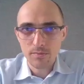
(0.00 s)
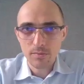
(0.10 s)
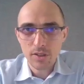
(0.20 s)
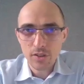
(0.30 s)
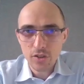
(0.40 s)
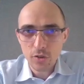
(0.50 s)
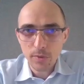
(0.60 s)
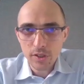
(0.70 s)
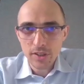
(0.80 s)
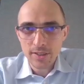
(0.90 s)
Myślę, że
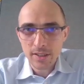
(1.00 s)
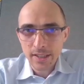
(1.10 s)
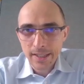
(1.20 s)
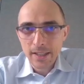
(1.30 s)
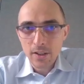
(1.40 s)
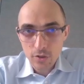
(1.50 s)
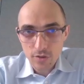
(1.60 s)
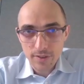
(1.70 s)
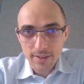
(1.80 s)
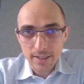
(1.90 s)
odpowiedź jest
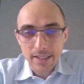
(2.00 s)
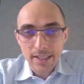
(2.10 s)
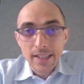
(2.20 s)
oczywista.